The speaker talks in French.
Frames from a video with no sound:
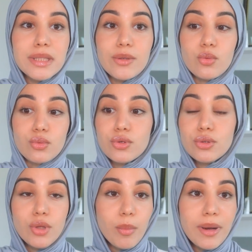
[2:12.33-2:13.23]
c'est qu'on
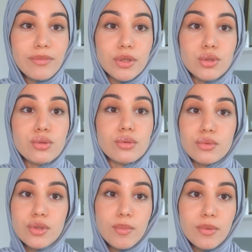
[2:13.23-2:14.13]
stoppe la voiture,
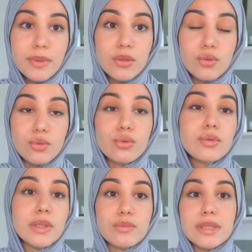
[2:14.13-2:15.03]
on stoppe le pilote
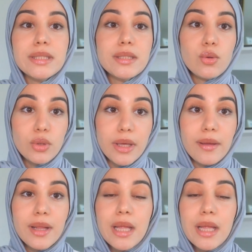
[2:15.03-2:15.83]
auto et on se dit, ok,